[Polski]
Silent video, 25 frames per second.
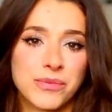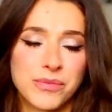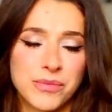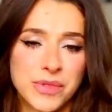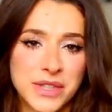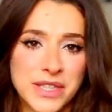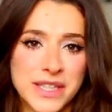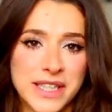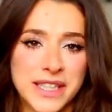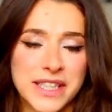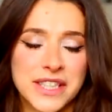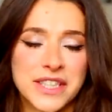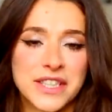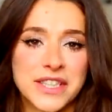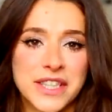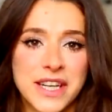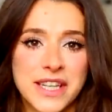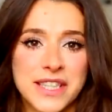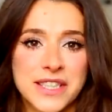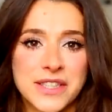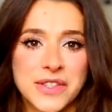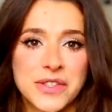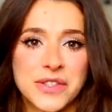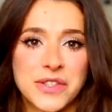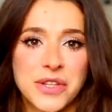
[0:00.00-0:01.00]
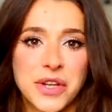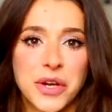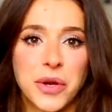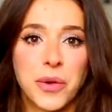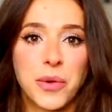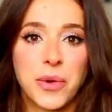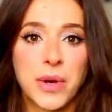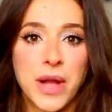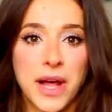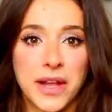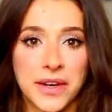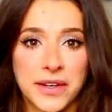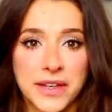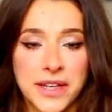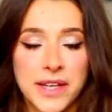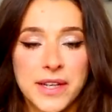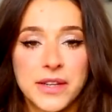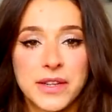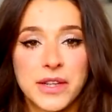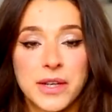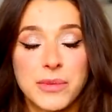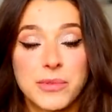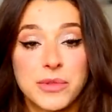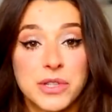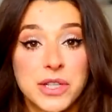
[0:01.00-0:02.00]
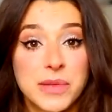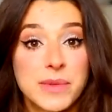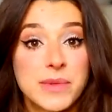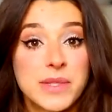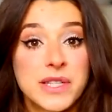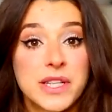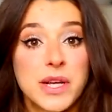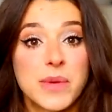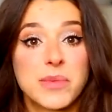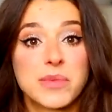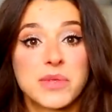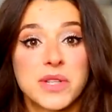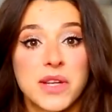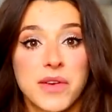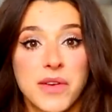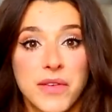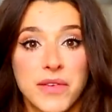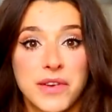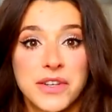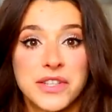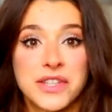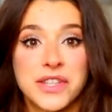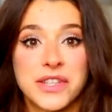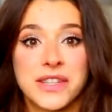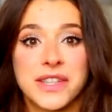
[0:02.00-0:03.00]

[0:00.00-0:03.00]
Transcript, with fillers: przez jakiś czas dość regularnie, to możemy zaobserwować,